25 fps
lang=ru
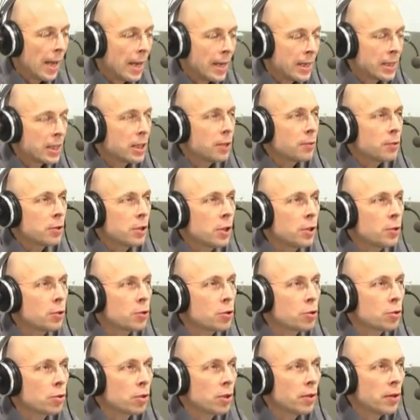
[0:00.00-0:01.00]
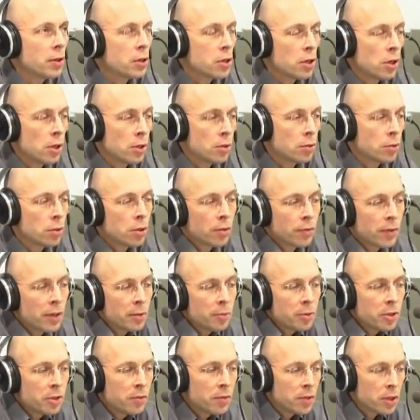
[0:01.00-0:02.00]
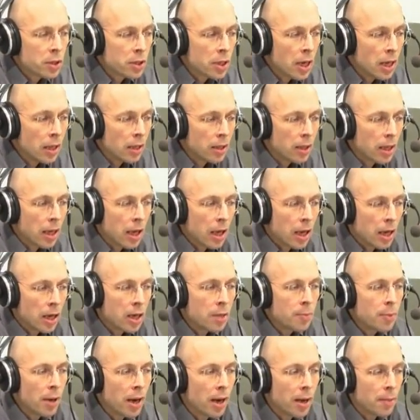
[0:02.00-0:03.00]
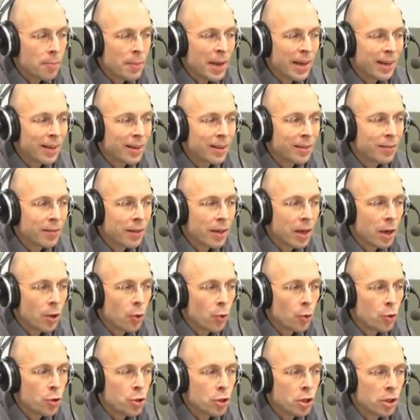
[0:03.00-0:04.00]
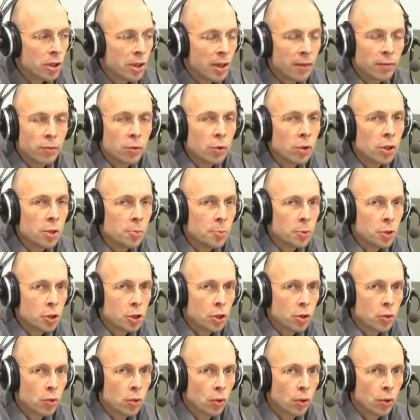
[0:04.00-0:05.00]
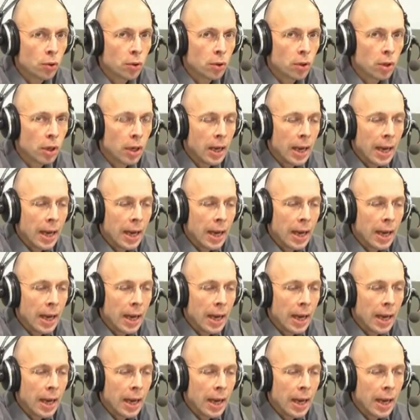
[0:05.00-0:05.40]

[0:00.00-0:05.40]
Из этого следует, что товарищ Ликсутов либо диверсант, либо, мягко говоря, очень давно не пешеход.